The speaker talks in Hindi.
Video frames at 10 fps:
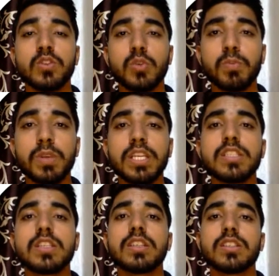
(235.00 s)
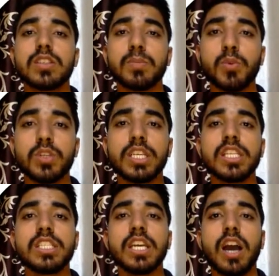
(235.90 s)
तो प्लीज़ सपोर्ट
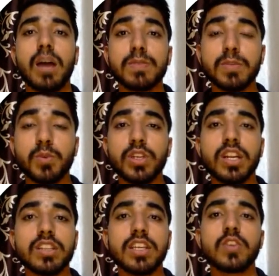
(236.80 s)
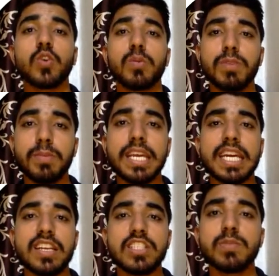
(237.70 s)
कीजिए आप सपोर्ट करते हैं तो हमें भी एक
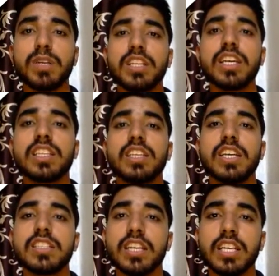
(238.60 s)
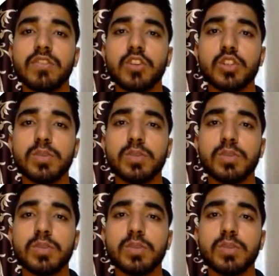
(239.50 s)
एनर्जी बनी रहती है इस तरह की वीडियोज़